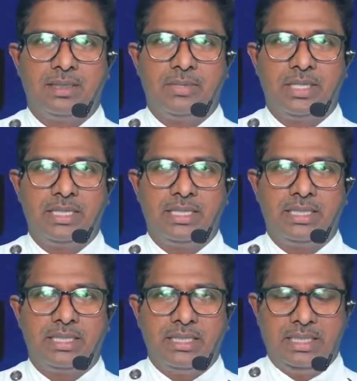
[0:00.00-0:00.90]
நம்முடைய
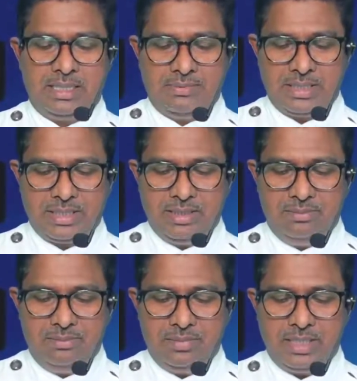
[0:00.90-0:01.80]
தியான
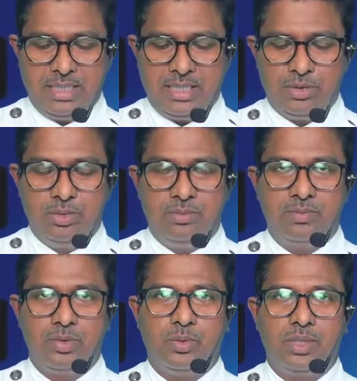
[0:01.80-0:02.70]
வசனம் நாகும்
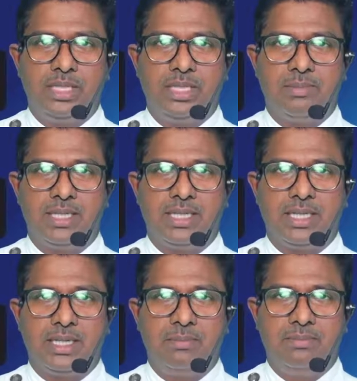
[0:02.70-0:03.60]
ஒன்றாம்
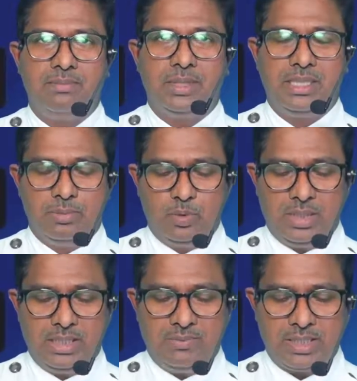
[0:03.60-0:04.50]
அதிகாரம்
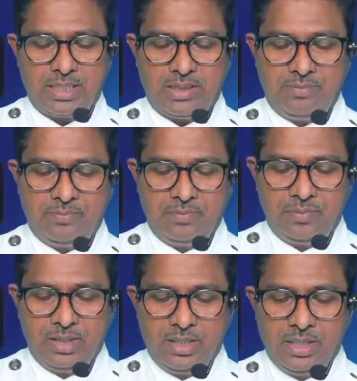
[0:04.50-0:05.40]
பதிமூன்றாம் வசனம்
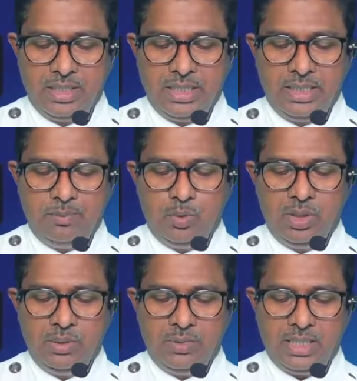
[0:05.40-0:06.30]

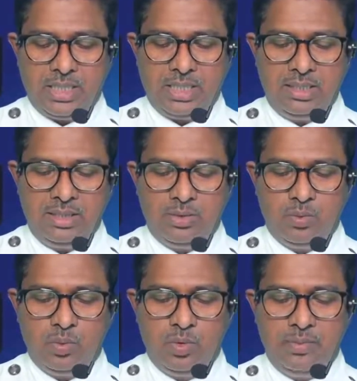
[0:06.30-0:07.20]
இப்பொழுதும் நான்
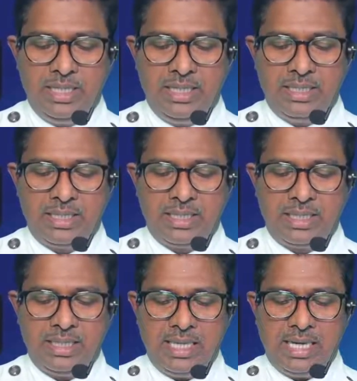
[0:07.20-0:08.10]
உண்மையில்
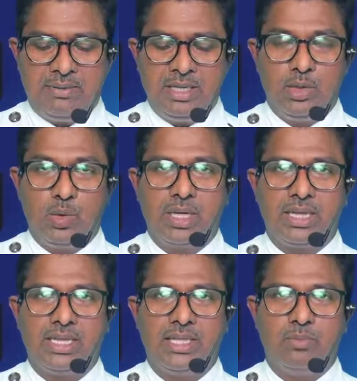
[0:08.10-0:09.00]
இருக்கிற அவன்
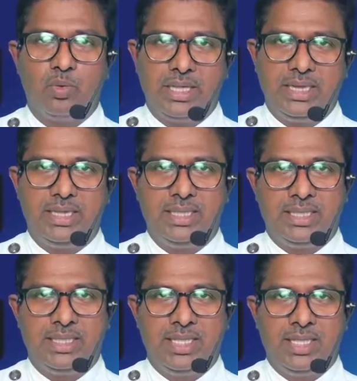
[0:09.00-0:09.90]
நுகத்தை முறித்து
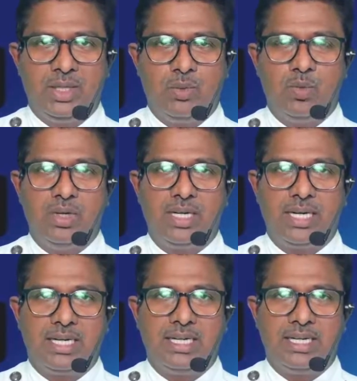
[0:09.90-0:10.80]
உன்
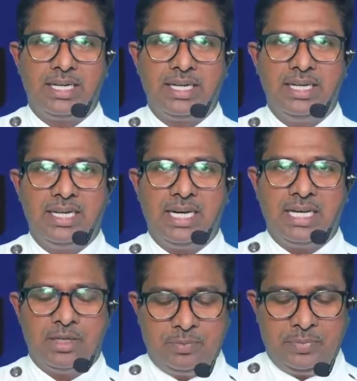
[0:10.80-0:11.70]
கட்டுகளை
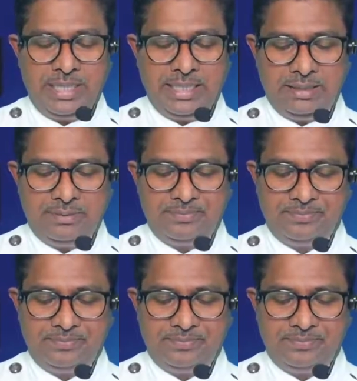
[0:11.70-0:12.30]
அறுப்பேன்